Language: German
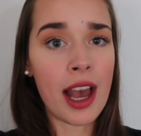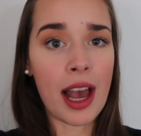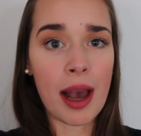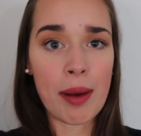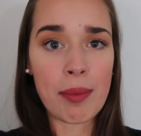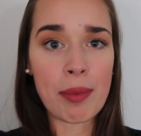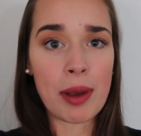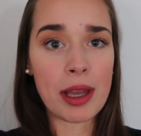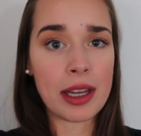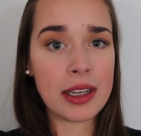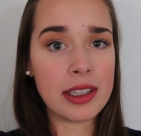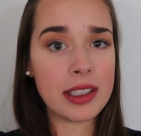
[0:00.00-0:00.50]

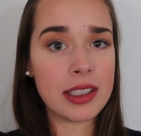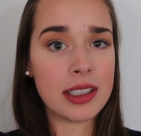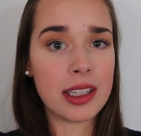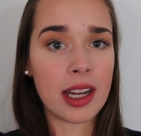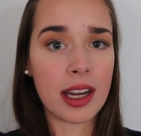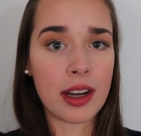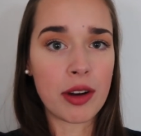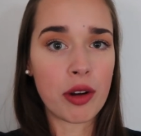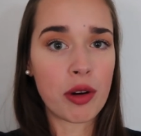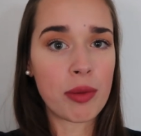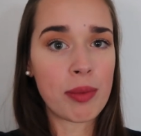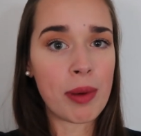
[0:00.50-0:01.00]
am Ende
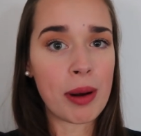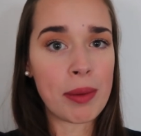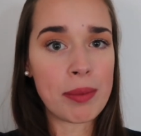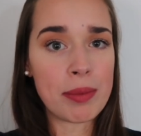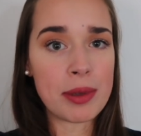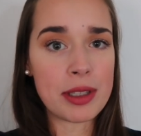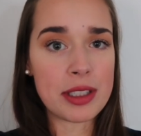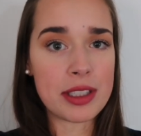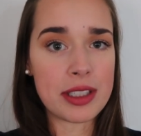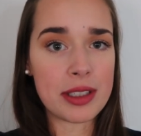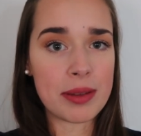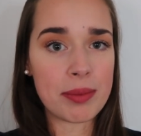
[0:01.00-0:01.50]
dann nochmal ein
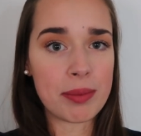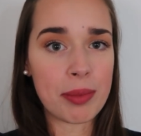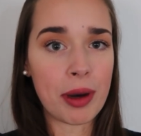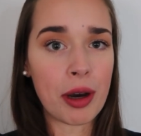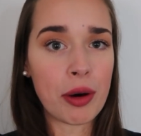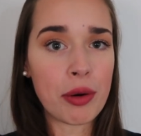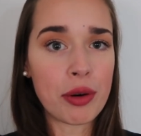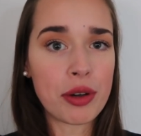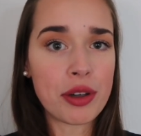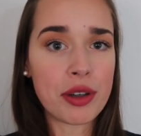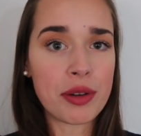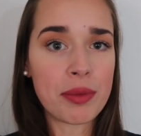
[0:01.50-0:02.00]
bisschen
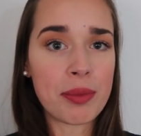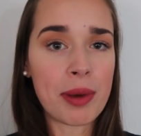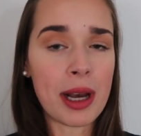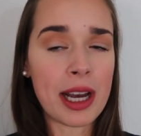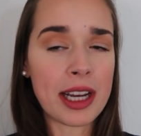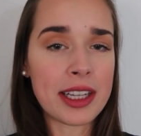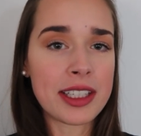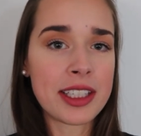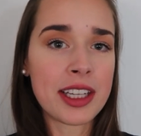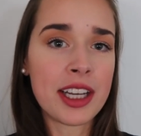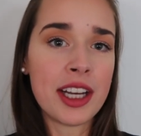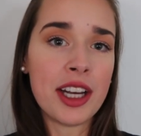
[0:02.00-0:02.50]
Bauch
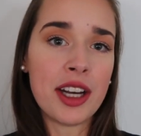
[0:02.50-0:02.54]
gemacht